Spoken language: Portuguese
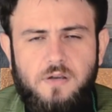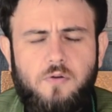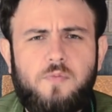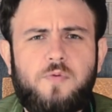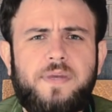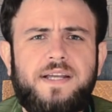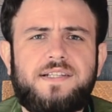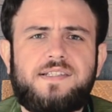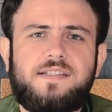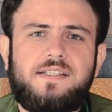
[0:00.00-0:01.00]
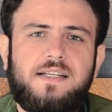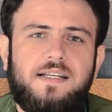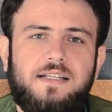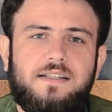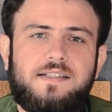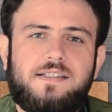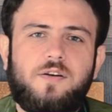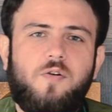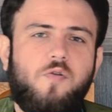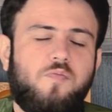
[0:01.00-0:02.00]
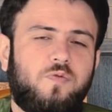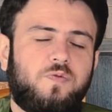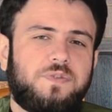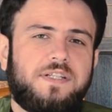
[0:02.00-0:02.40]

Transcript: como mestre, nesse comum